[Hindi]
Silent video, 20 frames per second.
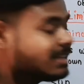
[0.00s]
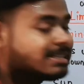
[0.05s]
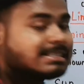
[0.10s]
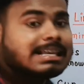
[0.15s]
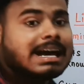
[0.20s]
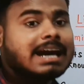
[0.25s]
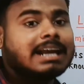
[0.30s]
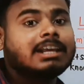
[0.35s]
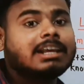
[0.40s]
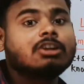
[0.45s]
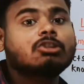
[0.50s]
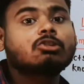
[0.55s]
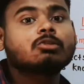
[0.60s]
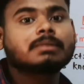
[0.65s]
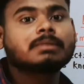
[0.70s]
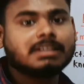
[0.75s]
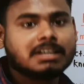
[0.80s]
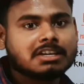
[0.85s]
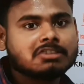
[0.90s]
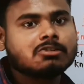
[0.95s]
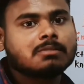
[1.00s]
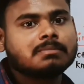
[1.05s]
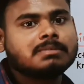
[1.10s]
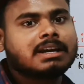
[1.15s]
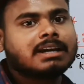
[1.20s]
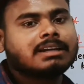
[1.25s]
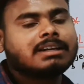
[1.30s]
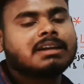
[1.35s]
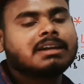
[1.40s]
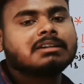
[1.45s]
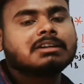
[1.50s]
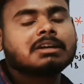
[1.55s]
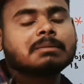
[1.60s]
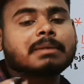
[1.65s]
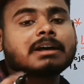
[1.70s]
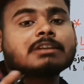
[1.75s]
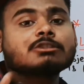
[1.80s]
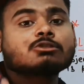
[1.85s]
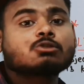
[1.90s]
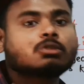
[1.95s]
ये सारे ल्यूमिनियस ऑब्जेक्ट हैं इनके
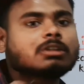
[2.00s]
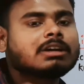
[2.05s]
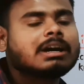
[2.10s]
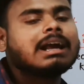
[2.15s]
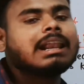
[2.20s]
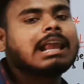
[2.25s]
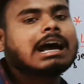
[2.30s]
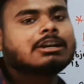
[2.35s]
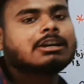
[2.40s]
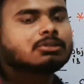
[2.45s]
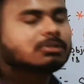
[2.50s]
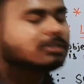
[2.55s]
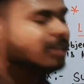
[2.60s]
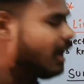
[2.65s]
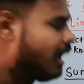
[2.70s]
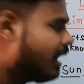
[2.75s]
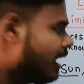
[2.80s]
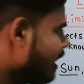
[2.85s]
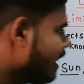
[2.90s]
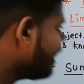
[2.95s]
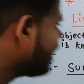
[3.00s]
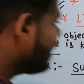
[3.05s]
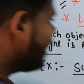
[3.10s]
पास खुद का लाइट होता है